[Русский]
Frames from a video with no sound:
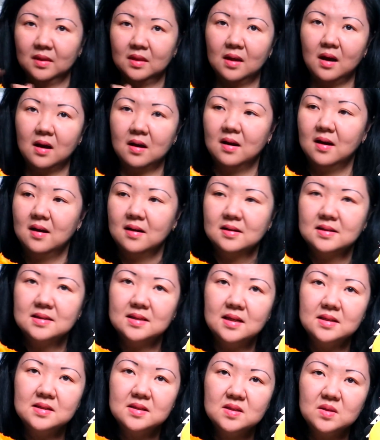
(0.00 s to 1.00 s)
Так, а,
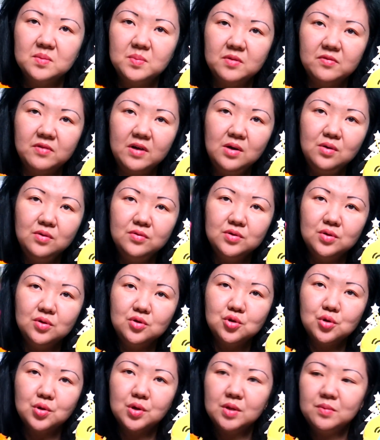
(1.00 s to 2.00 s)
кстати, запиваю все
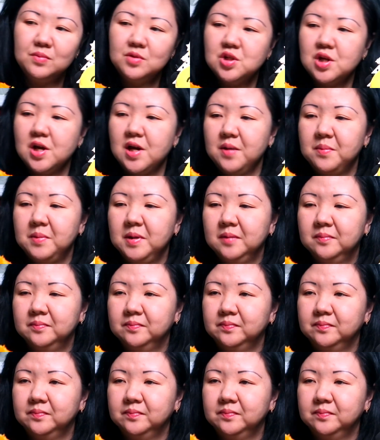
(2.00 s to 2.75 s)
черным чаем.